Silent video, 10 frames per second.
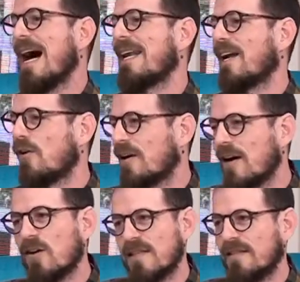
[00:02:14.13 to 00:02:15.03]
a
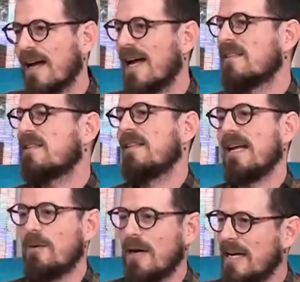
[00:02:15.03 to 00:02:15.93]
recorrer los stands
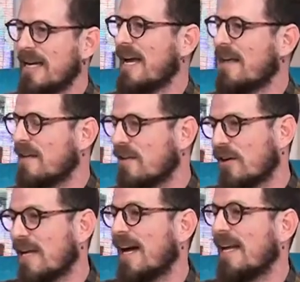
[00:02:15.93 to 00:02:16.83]
de librerías y
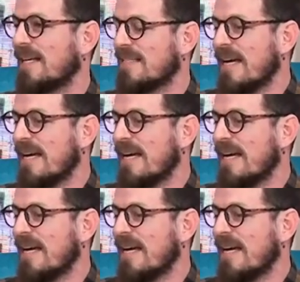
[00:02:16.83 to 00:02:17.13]
editoriales